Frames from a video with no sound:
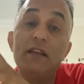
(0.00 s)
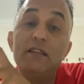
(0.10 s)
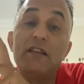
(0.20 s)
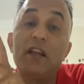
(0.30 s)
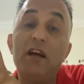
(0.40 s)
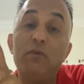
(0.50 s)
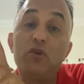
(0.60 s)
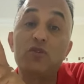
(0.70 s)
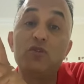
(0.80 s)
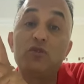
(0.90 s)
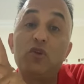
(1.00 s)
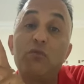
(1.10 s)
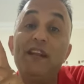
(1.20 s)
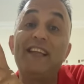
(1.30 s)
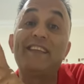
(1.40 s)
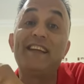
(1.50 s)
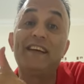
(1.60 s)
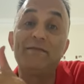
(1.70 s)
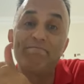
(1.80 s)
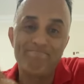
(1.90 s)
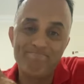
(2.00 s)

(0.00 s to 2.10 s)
Selam olsun Türk milletine.